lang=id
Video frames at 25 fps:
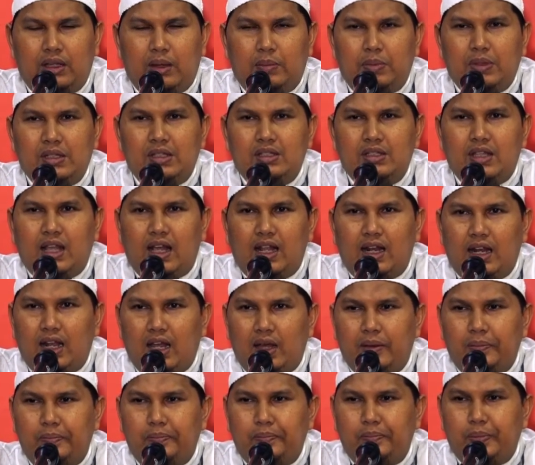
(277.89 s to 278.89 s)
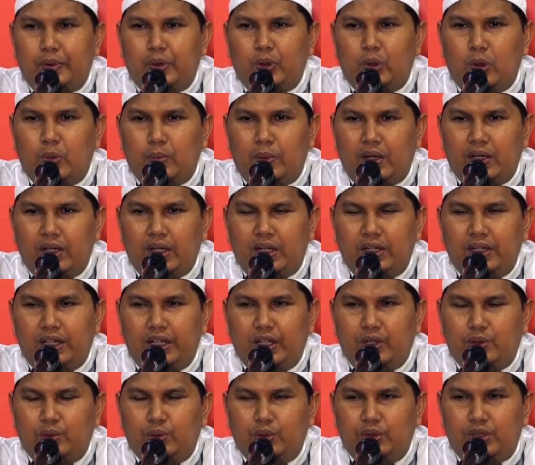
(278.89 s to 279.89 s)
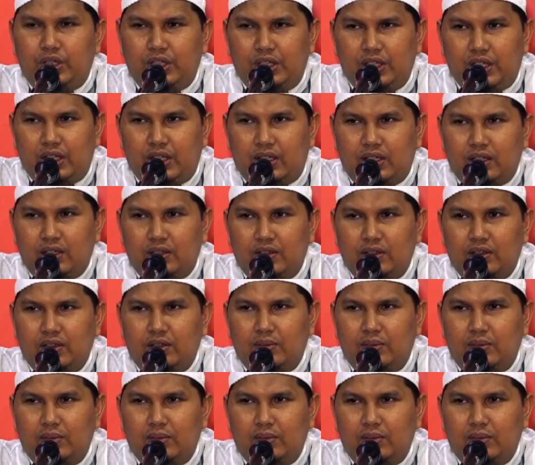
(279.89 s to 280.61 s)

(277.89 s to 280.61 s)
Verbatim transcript: Tapi salah pedoman yang diikutinya.